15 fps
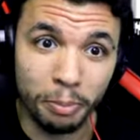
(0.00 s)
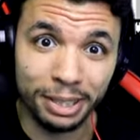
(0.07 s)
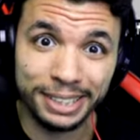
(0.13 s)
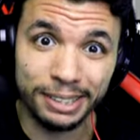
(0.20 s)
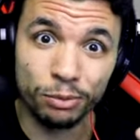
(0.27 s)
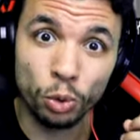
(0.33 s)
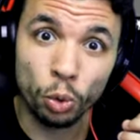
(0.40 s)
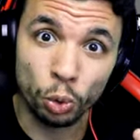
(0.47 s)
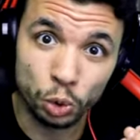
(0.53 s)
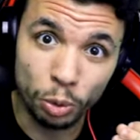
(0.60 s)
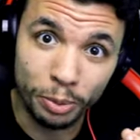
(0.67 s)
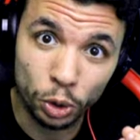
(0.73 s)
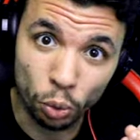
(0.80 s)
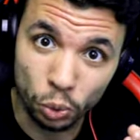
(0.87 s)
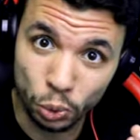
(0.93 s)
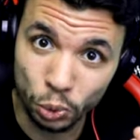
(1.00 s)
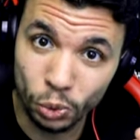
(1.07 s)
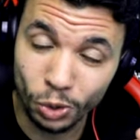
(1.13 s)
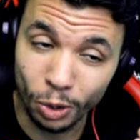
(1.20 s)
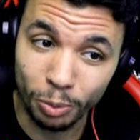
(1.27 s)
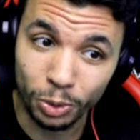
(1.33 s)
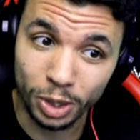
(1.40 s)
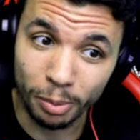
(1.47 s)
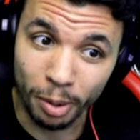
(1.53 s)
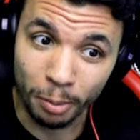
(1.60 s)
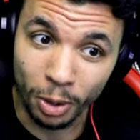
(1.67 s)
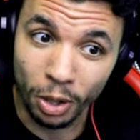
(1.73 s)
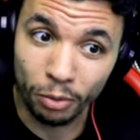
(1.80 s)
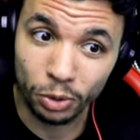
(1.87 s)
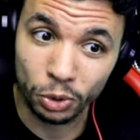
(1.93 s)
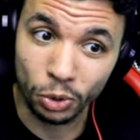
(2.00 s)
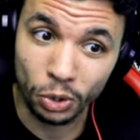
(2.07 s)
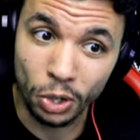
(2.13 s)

Mais si vous consommez trop de sucre, au bout d'un moment, votre